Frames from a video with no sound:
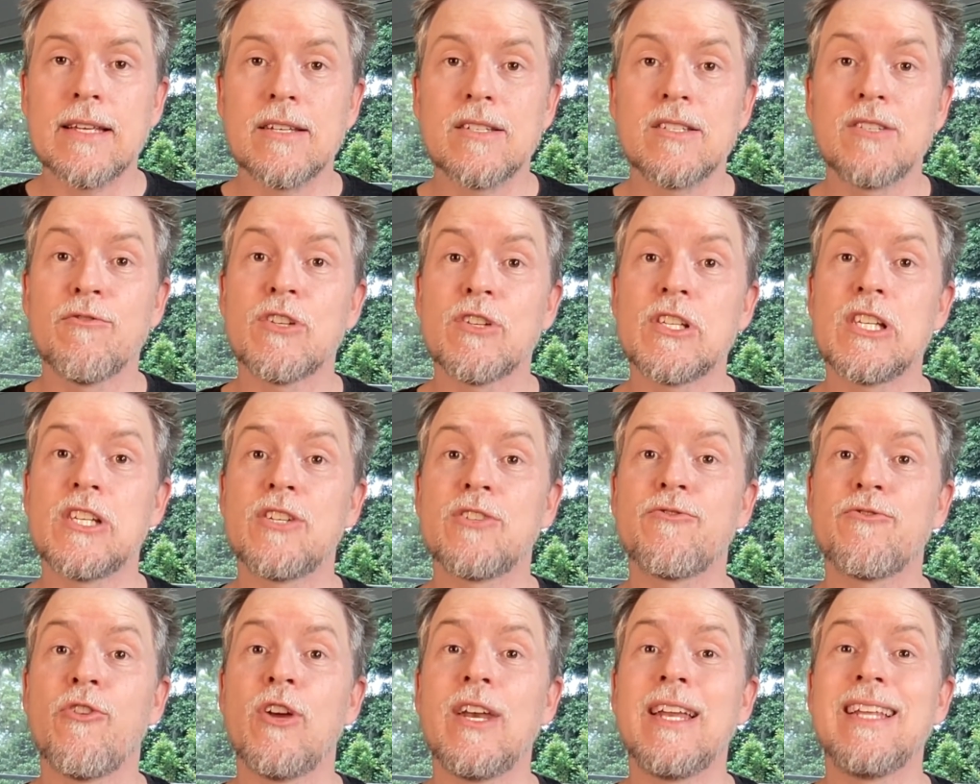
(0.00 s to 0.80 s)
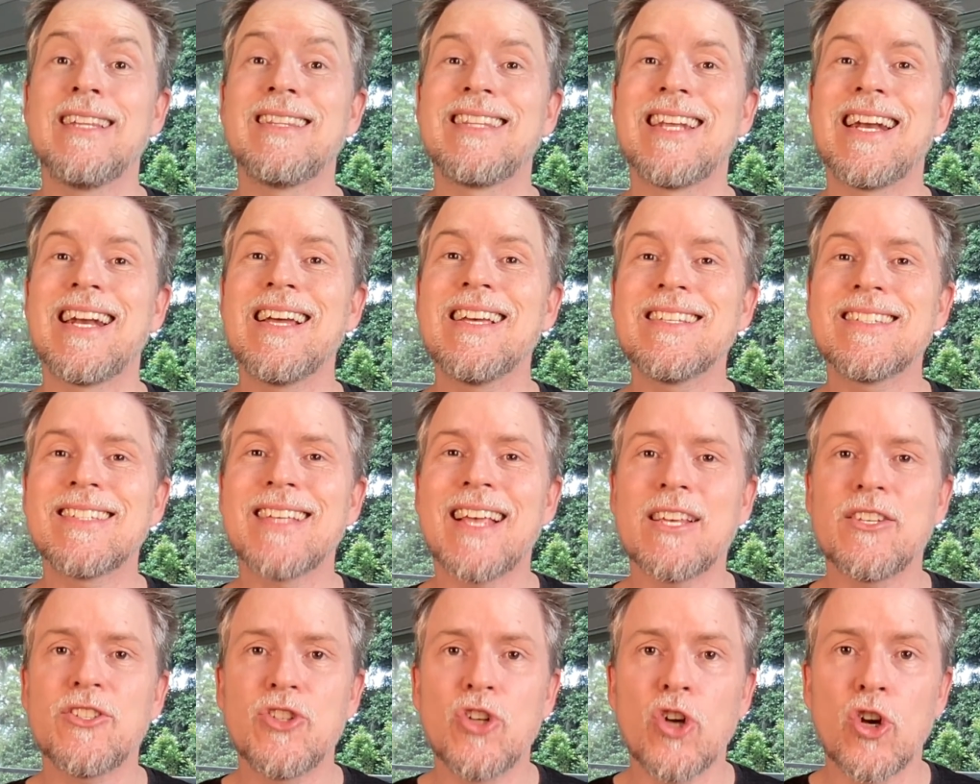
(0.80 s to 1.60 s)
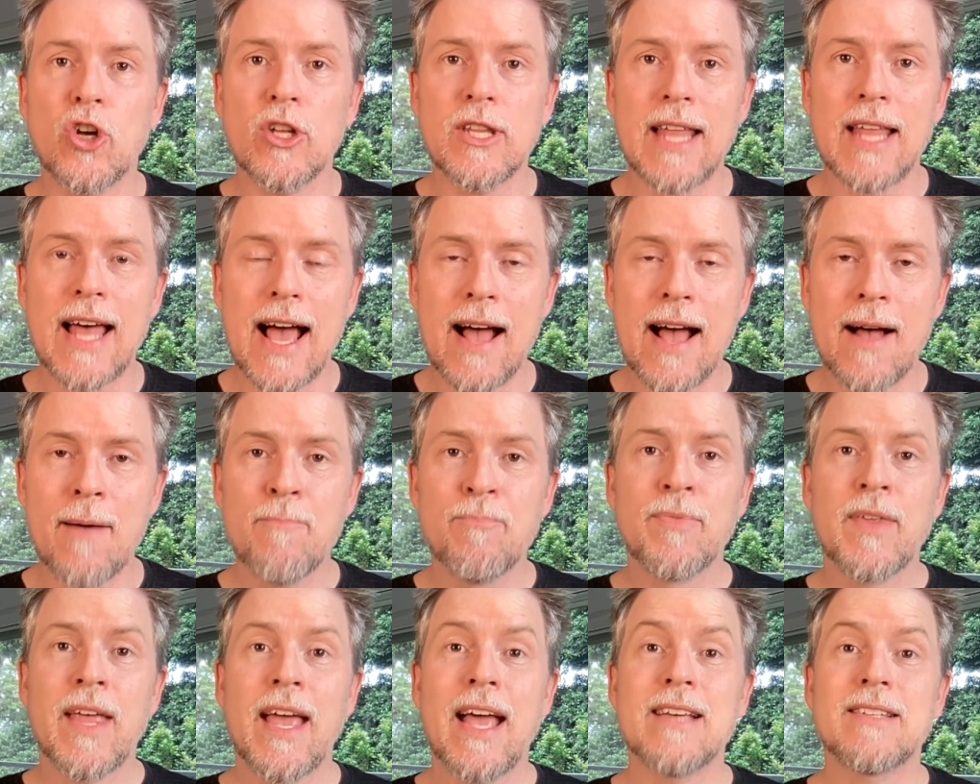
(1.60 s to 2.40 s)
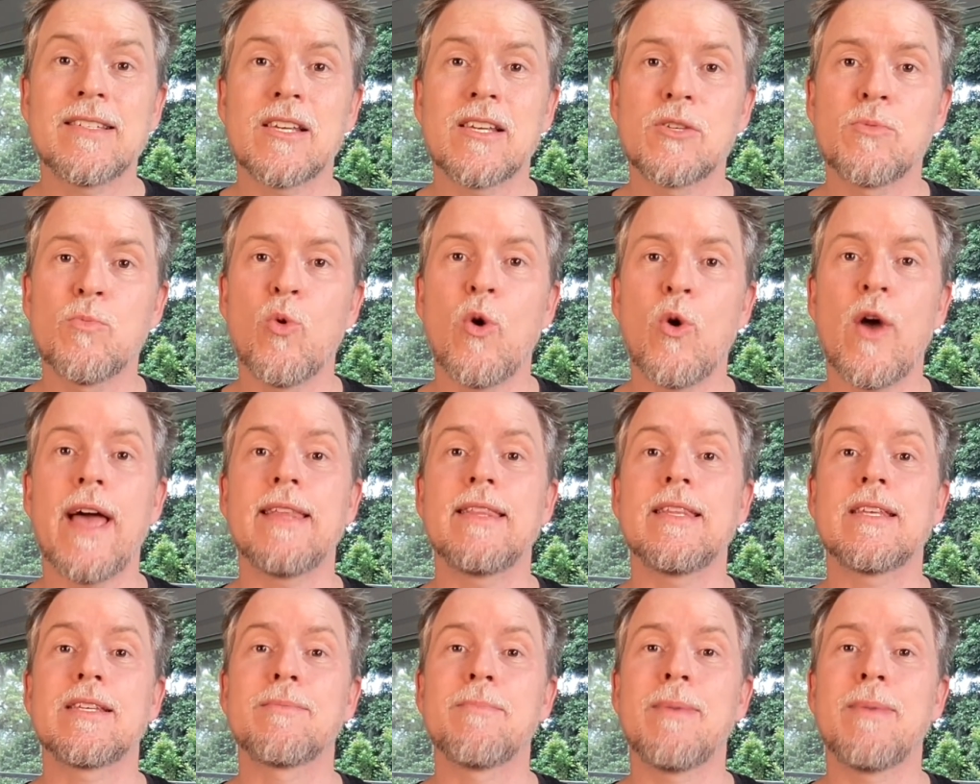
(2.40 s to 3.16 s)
Se vocês forem transacionar essas moedas,